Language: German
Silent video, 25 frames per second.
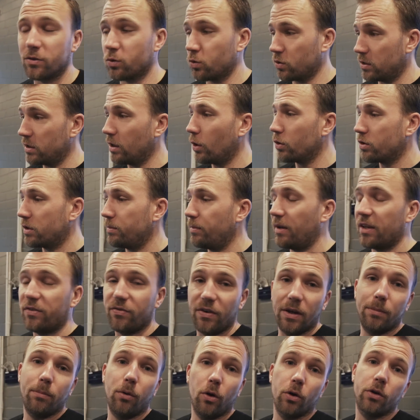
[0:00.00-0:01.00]
So sind auch die
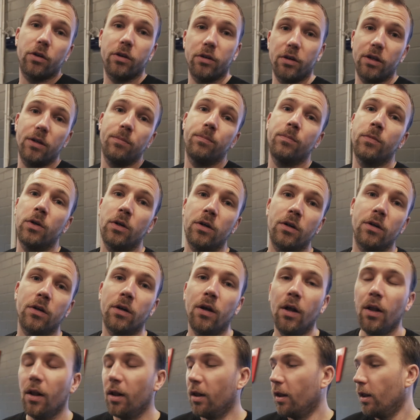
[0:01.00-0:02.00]
Messwertblöcke im äh,
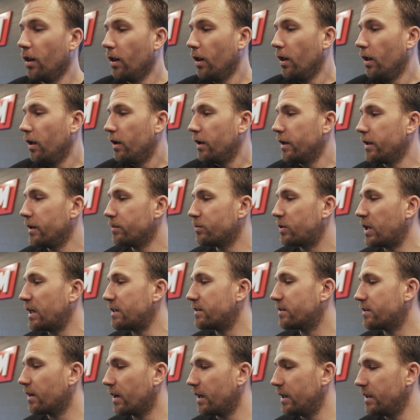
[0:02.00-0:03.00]
in einem
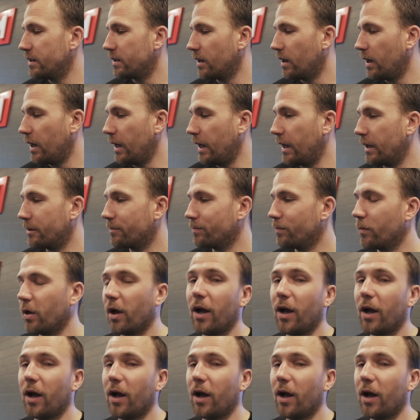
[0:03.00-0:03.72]
Tester hinterlegt.